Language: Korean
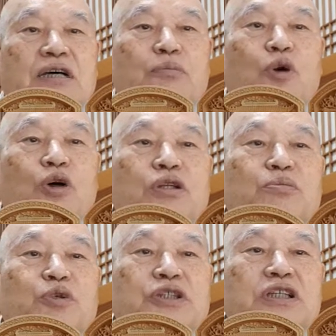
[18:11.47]

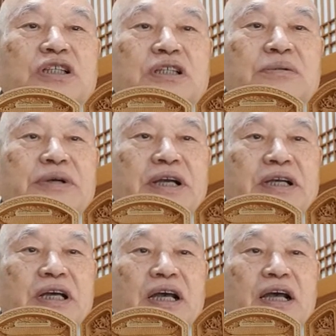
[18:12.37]
모든
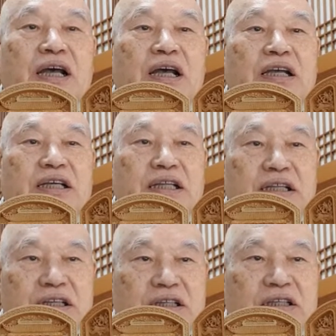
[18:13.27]
부처님에게
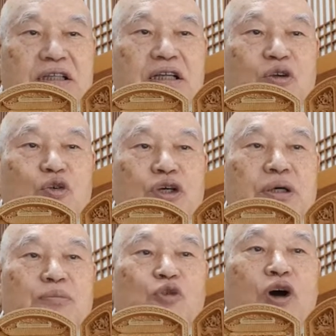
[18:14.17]
있는
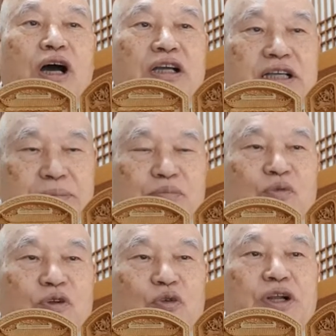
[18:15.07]
위엄과 힘,
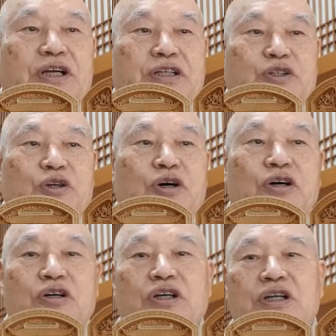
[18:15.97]

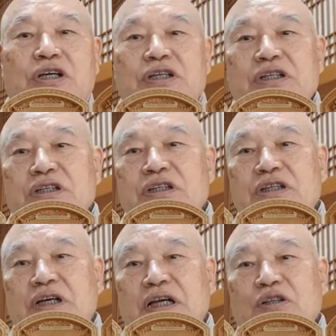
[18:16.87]
위력이죠. 그런
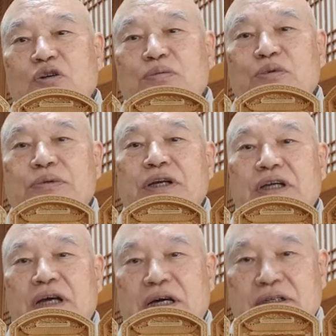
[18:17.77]
것까지도
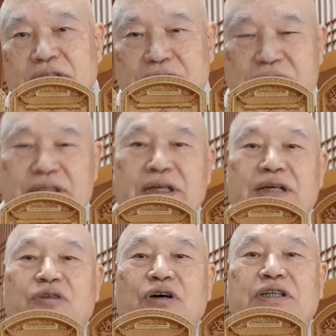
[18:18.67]
분명히 아는
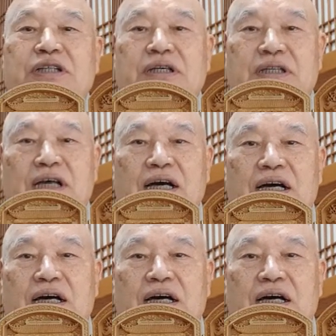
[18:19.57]
지혜의 관찰이다.